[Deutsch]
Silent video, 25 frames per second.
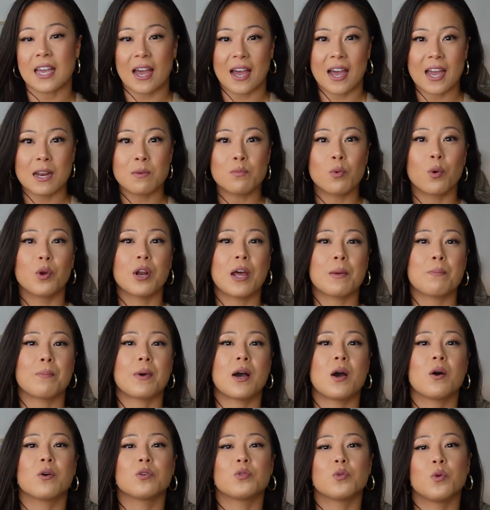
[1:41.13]
ja, einen Monat
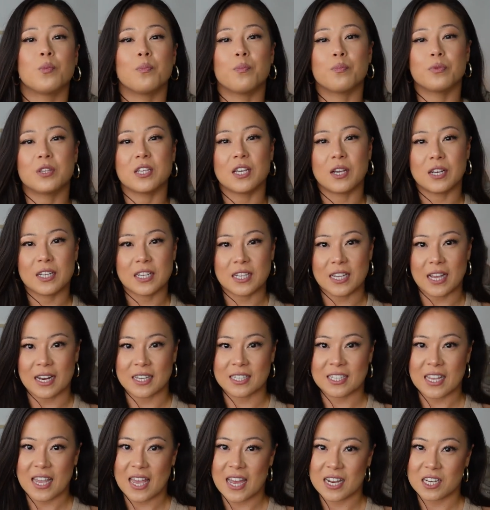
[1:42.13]
braucht, um die
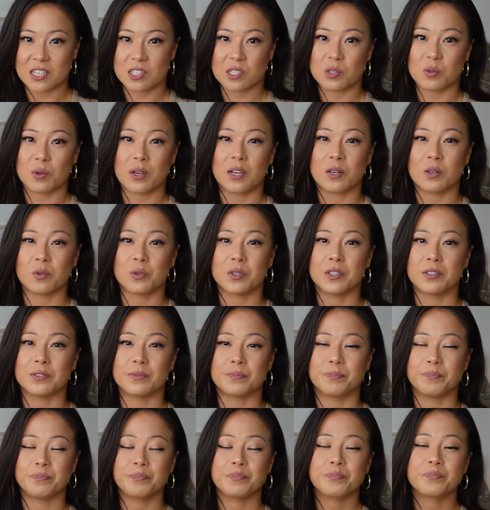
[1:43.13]
ganze Erde zu
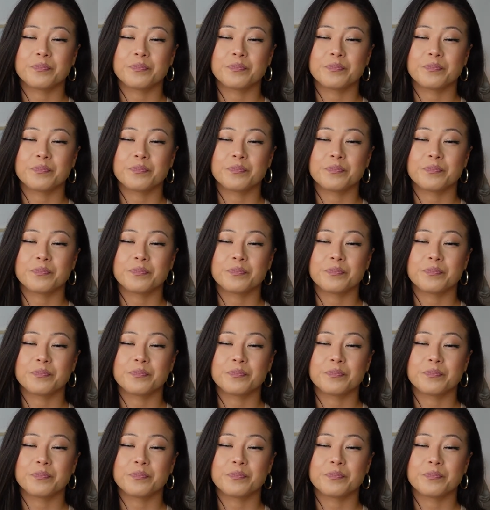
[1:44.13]
entrunden.